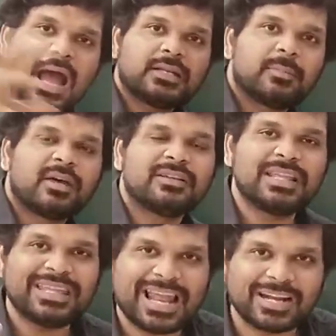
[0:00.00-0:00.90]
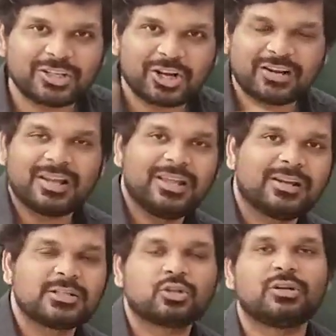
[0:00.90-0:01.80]
ஆட்டம்ல வந்து எலக்ட்ரான்கள்
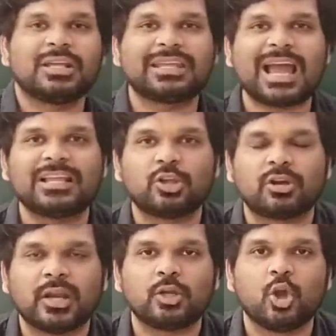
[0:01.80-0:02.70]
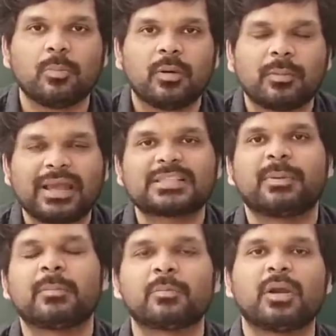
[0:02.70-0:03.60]
இருக்குன்னு சொல்லிட்டு கேத்தோரை டியூப் மூலமாக
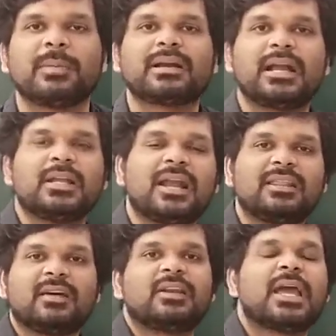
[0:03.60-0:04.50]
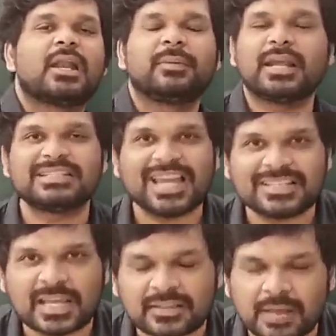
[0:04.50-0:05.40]
எக்ஸ்பிரிமெண்ட் மூலியமாக கண்டு அறிந்தவர் யார் அப்படின்னா ஜே
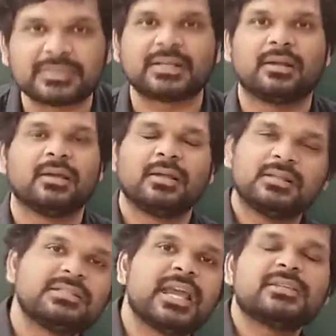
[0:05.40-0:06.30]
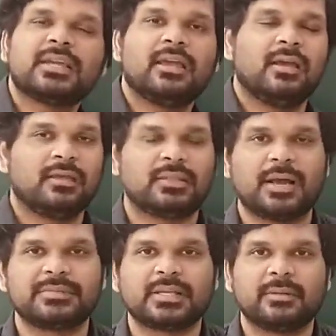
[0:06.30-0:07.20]
ஜே தாம்சன் ஜே ஜே
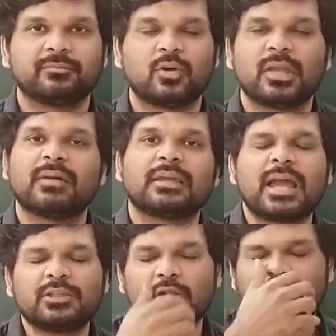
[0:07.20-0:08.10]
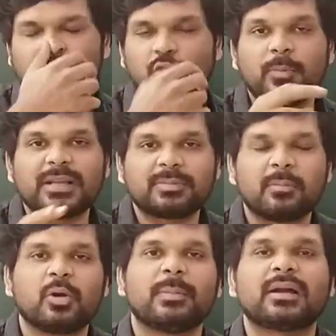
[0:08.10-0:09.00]
தாம்சன் ஓகேவா கேத்தோர் ரே டியூப்
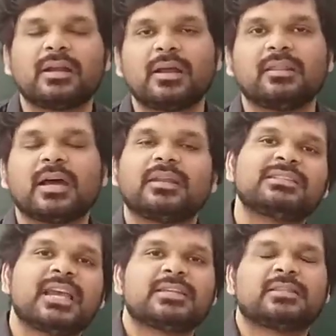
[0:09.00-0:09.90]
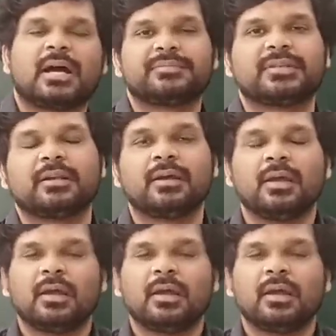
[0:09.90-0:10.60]
எக்ஸ்பிளைன் மூலியமாக கண்டறிந்தார் ஜே ஜே தாம்சன்